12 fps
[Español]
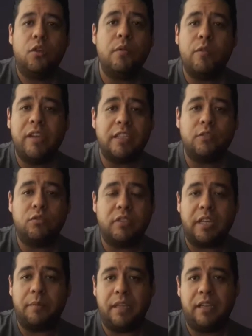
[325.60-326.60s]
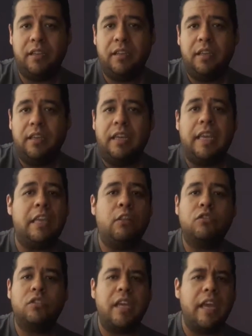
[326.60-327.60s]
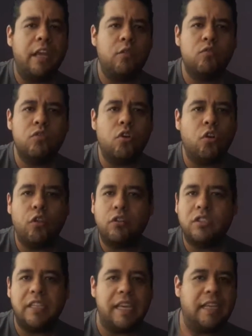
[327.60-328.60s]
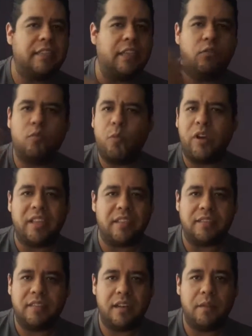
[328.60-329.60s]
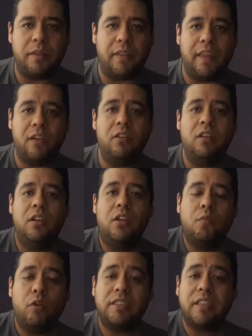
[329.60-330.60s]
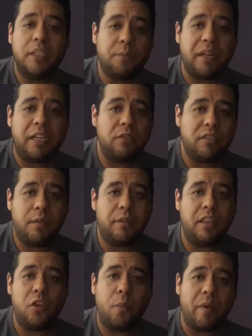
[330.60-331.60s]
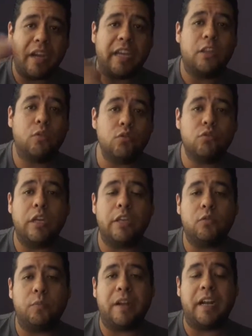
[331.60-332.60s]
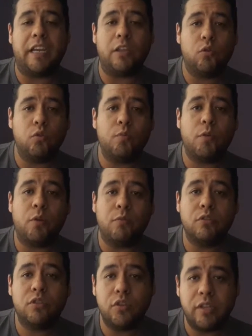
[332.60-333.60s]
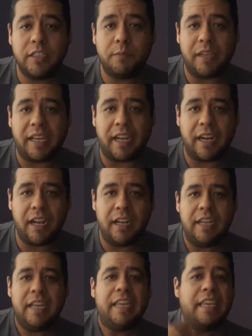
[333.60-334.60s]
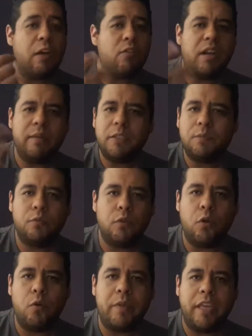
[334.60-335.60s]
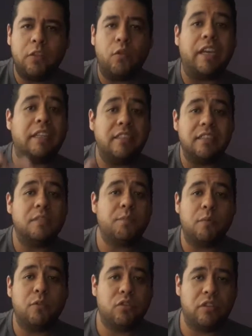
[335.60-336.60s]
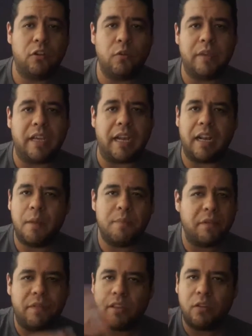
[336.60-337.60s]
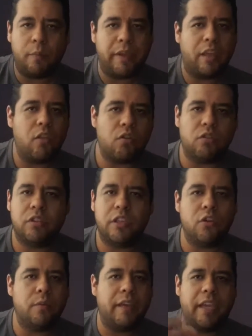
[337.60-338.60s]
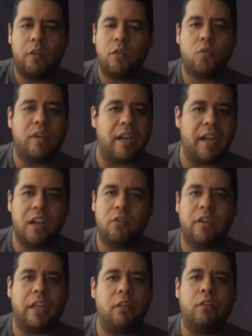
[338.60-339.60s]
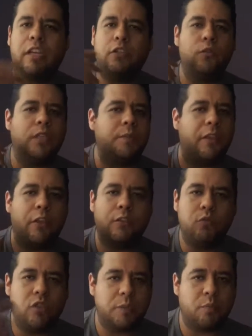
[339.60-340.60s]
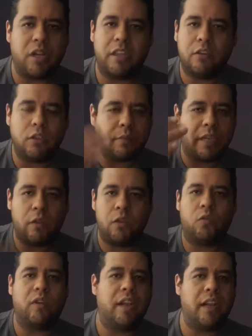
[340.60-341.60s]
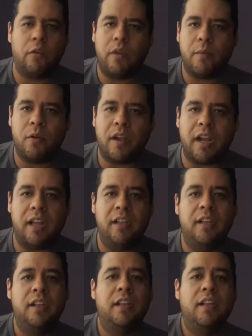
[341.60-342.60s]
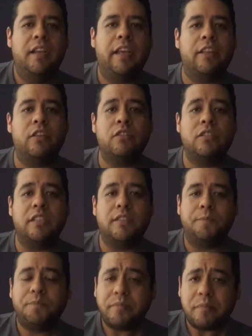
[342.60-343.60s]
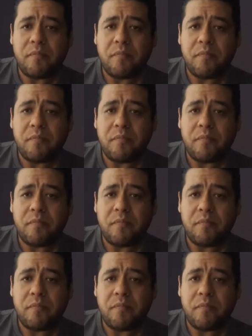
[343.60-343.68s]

yo me voy a suscribir y no sé, en uno o dos días que tú puedas hacer el video, voy a estar esperando ese video para que tú para que tú promociones mi canal. Ya una vez yo viendo que sí estás promocionando mi canal, perfecto, me quedo contigo, me quedo en tu canal, aunque aunque subas videos muy esporádicos, me quedo en tu canal, no hay bronca. Entonces,